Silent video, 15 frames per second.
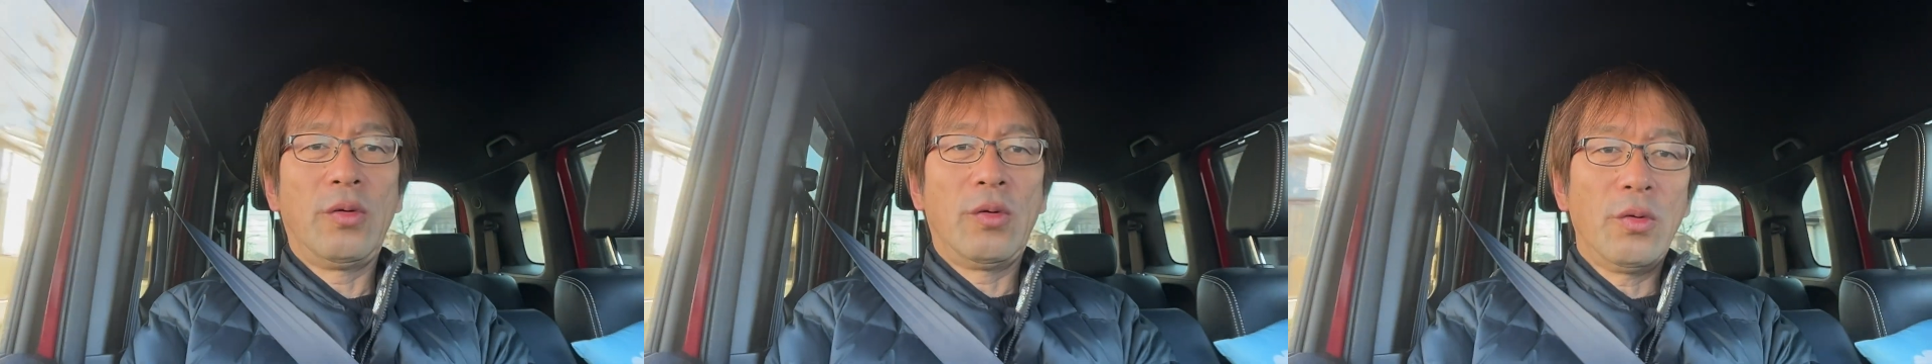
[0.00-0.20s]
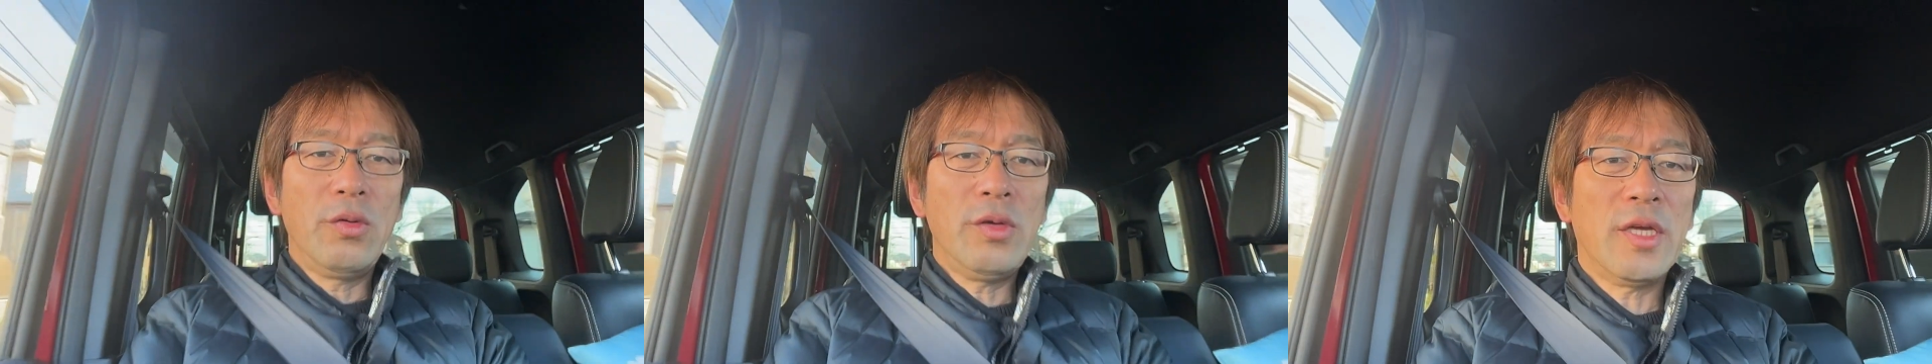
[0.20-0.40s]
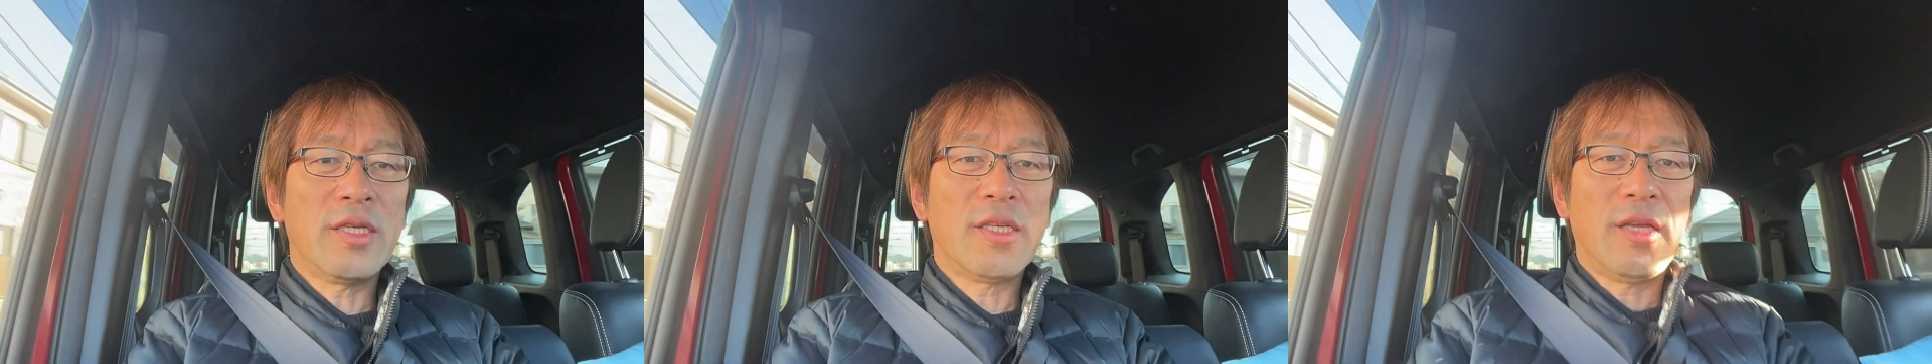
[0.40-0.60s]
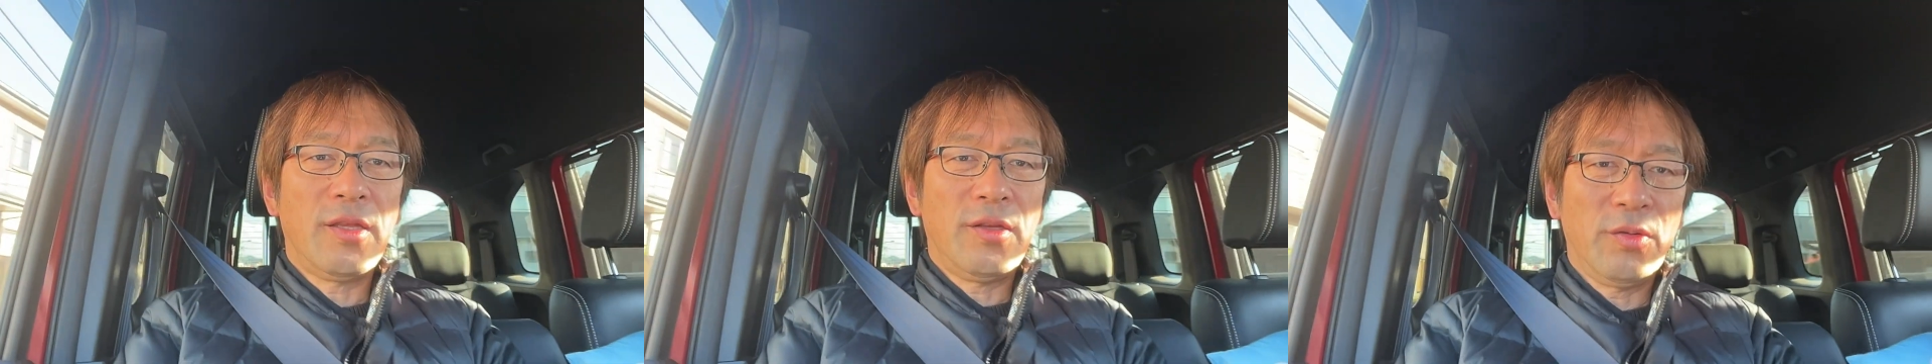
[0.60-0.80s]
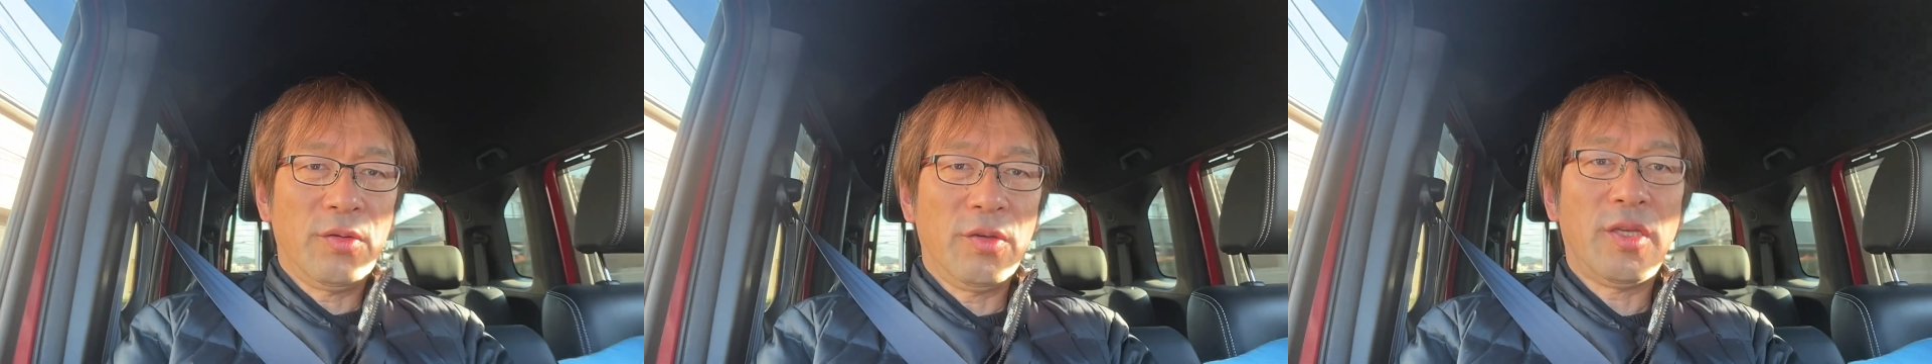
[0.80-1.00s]
本屋さん
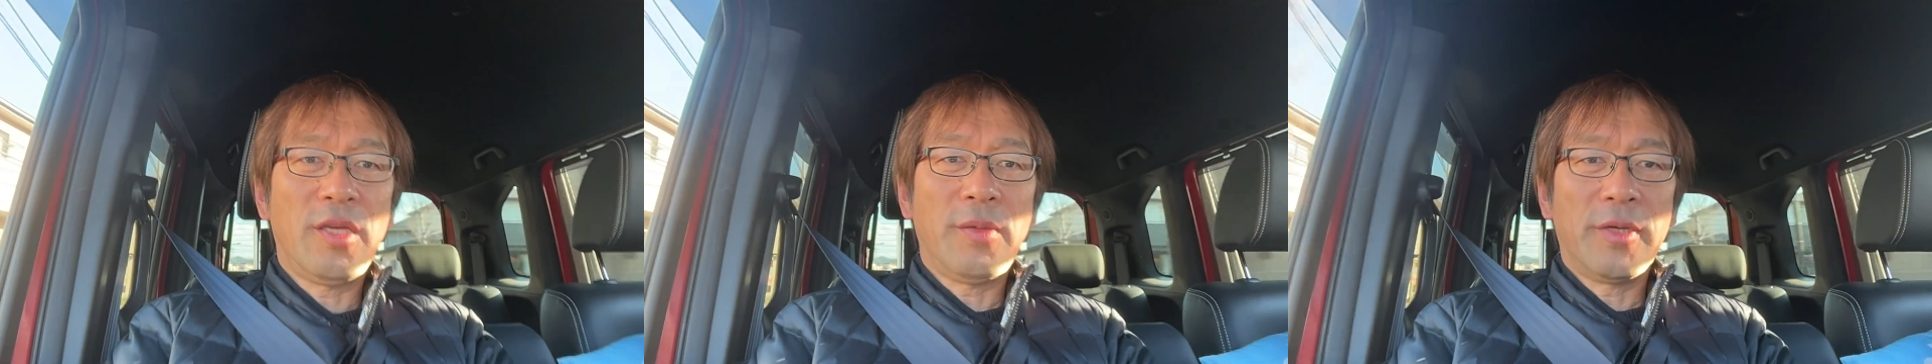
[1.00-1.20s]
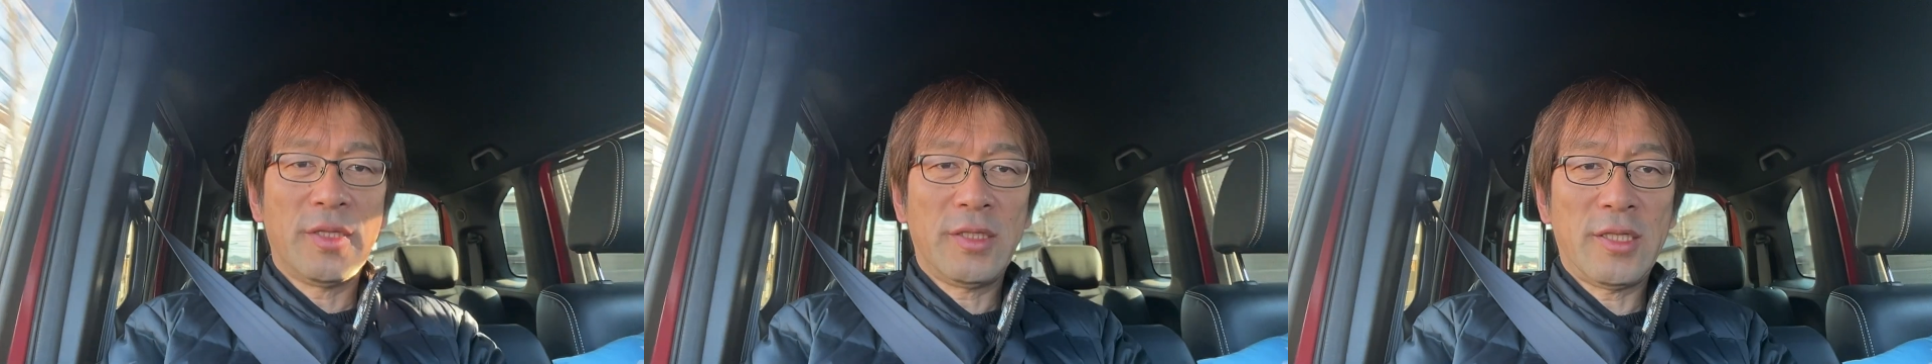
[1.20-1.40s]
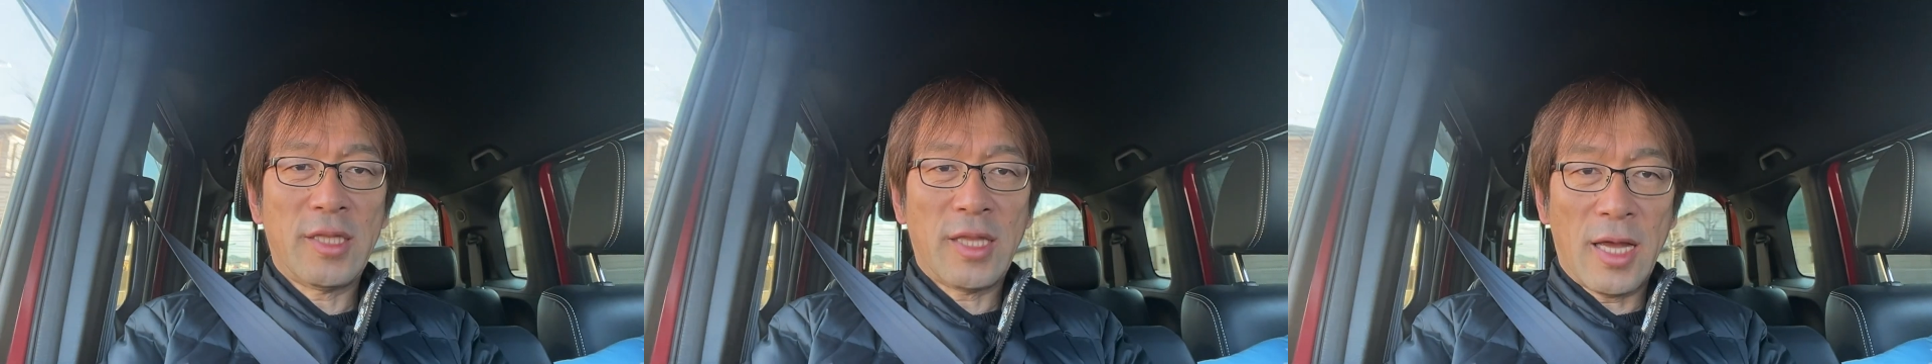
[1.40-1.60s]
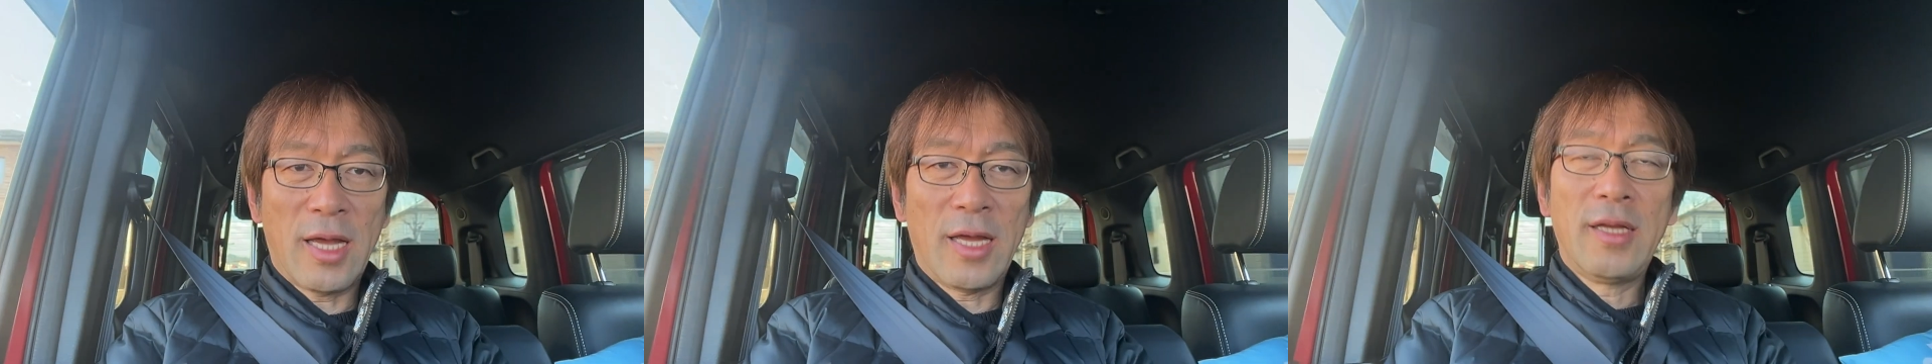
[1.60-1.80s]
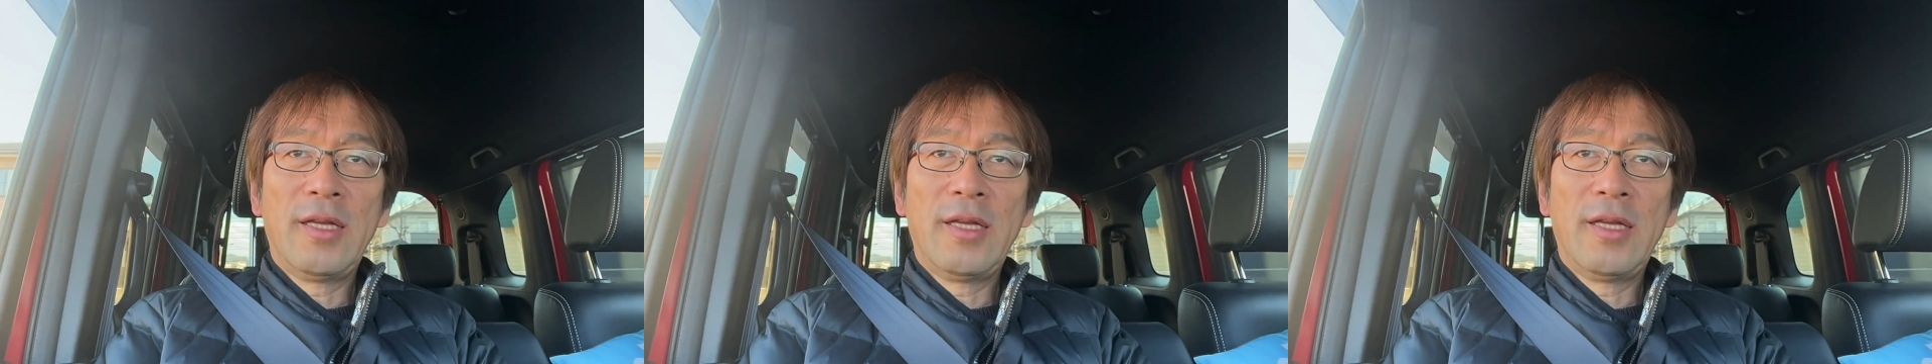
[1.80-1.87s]
によく行きました。